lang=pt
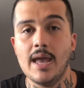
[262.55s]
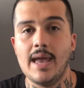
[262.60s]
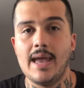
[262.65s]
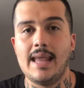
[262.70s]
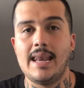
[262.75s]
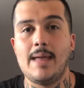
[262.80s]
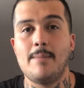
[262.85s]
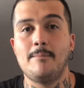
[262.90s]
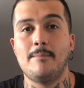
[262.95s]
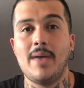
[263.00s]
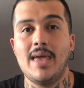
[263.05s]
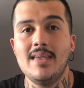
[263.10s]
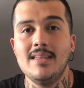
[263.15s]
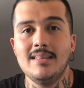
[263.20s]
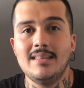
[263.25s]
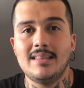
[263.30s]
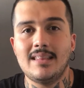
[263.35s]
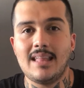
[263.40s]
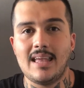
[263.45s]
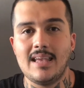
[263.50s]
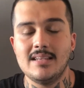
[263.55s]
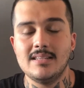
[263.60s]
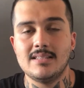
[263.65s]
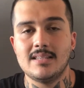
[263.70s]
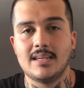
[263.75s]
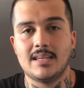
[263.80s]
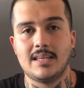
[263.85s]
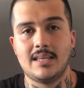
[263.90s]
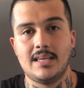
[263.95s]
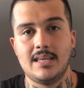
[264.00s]
Ela é bem intensa
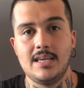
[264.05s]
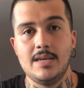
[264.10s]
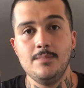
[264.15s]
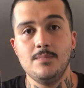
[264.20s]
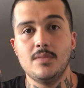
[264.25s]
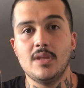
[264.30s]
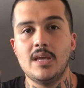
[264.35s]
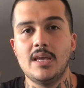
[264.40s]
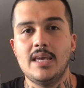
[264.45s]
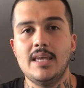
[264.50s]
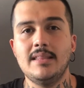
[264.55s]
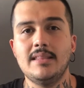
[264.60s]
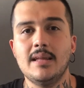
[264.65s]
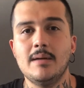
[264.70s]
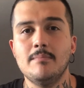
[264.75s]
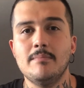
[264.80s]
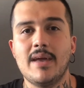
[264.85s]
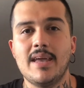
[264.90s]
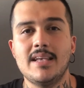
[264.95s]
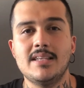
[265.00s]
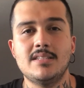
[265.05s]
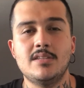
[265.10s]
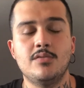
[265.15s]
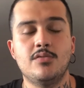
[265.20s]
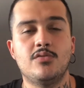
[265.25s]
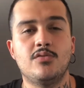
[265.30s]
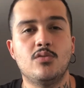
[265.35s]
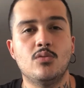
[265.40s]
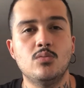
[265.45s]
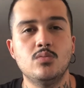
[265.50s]
aqui e também esse
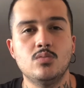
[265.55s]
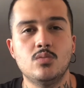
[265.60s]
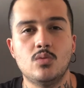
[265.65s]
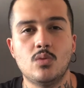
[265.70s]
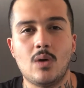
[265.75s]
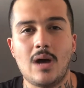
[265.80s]
fundo